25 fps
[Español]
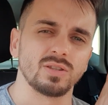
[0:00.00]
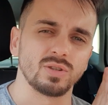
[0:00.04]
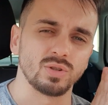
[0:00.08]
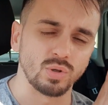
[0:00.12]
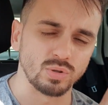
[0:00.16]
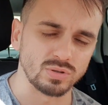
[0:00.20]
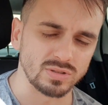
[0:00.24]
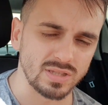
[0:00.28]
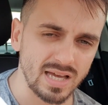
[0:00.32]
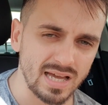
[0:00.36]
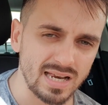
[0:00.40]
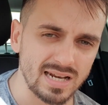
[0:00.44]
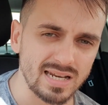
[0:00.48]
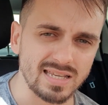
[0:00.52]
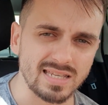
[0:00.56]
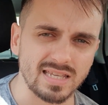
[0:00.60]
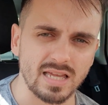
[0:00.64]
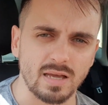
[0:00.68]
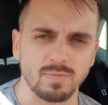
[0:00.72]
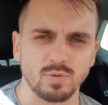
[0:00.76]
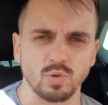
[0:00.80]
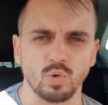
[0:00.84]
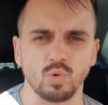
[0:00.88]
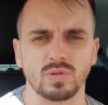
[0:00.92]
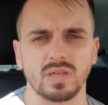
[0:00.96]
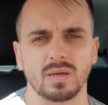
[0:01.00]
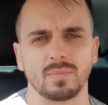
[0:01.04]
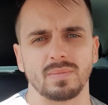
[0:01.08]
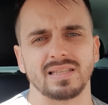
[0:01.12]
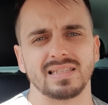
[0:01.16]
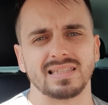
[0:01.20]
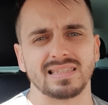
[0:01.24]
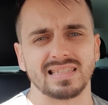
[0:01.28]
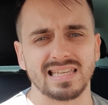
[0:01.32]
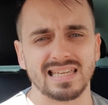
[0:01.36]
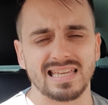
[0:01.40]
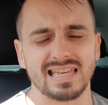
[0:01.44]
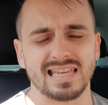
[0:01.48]
total y
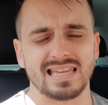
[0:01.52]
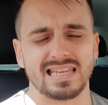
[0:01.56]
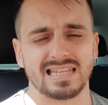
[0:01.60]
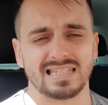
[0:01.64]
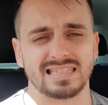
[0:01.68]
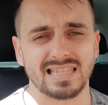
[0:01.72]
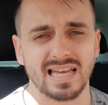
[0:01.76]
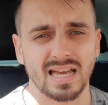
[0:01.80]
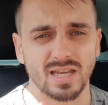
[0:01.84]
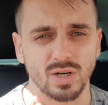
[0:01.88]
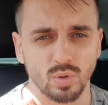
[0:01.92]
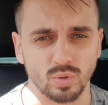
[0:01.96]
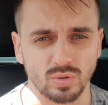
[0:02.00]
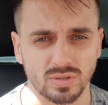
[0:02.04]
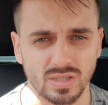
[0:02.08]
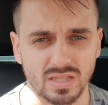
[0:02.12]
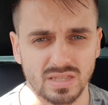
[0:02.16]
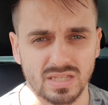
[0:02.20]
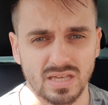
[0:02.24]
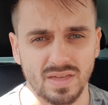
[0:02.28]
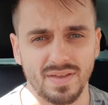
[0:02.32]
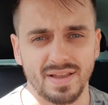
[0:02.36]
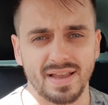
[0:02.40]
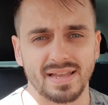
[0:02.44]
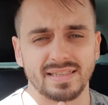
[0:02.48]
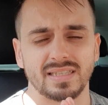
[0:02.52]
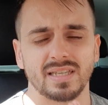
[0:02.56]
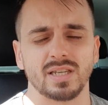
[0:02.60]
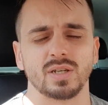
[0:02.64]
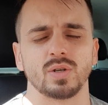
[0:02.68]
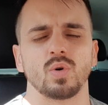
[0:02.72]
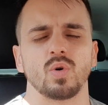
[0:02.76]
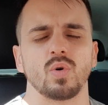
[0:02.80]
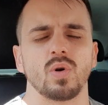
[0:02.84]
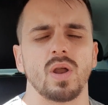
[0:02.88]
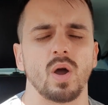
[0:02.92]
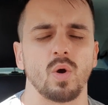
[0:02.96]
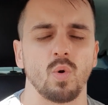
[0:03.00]
absolutamente esta noticia de que tienen
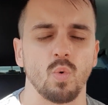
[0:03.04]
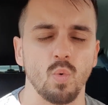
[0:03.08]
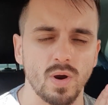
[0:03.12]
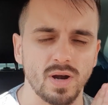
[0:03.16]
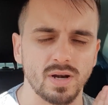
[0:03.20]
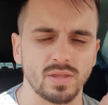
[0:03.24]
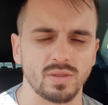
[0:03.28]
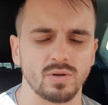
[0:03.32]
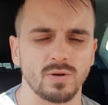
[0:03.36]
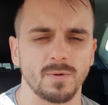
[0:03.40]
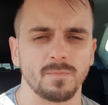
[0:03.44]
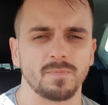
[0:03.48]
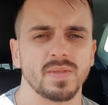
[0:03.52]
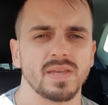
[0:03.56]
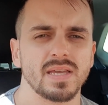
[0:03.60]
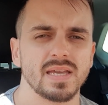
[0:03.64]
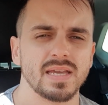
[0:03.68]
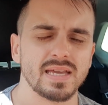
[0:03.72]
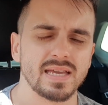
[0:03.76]
un acuerdo